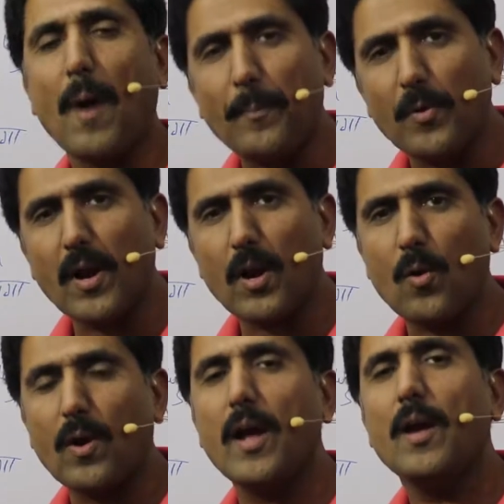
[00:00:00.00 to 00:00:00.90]
पॉपुलर
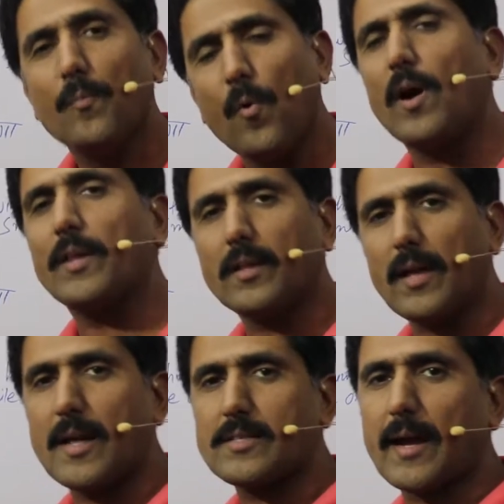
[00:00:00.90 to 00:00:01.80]
लोग हैं वो
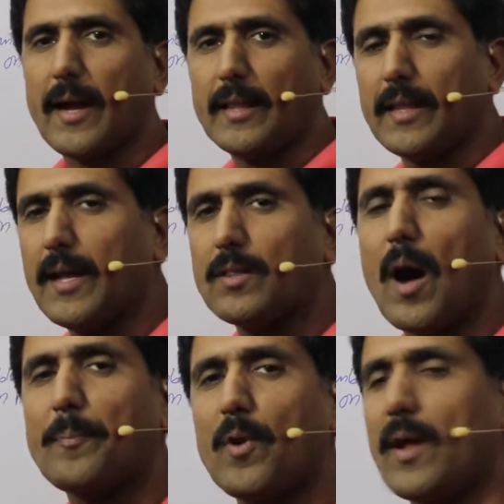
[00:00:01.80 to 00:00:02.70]
अधिकतर ऐसा कहते हैं
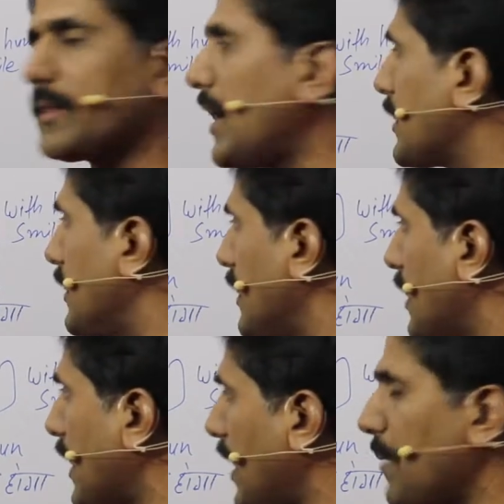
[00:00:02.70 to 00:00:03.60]
तो आपको लगता है कि
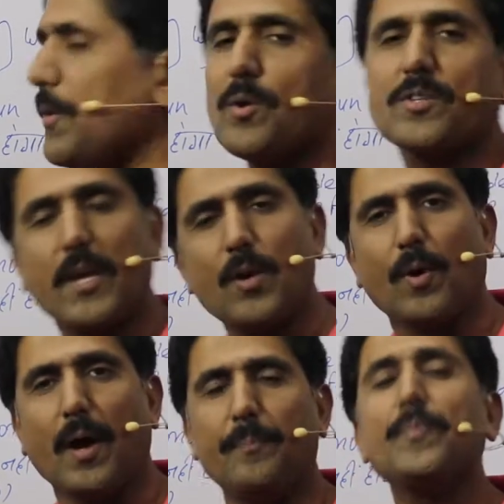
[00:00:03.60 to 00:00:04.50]
ये कहना बिल्कुल सही
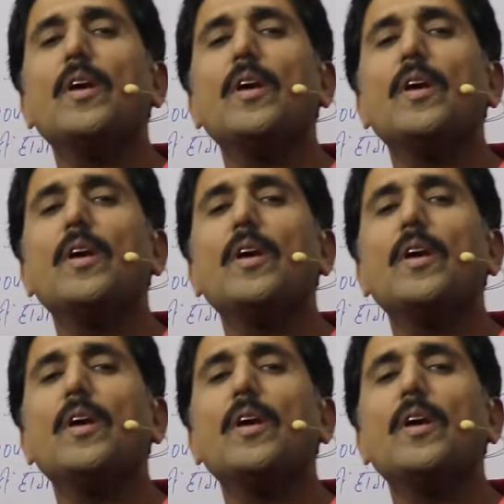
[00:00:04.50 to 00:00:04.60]
होगा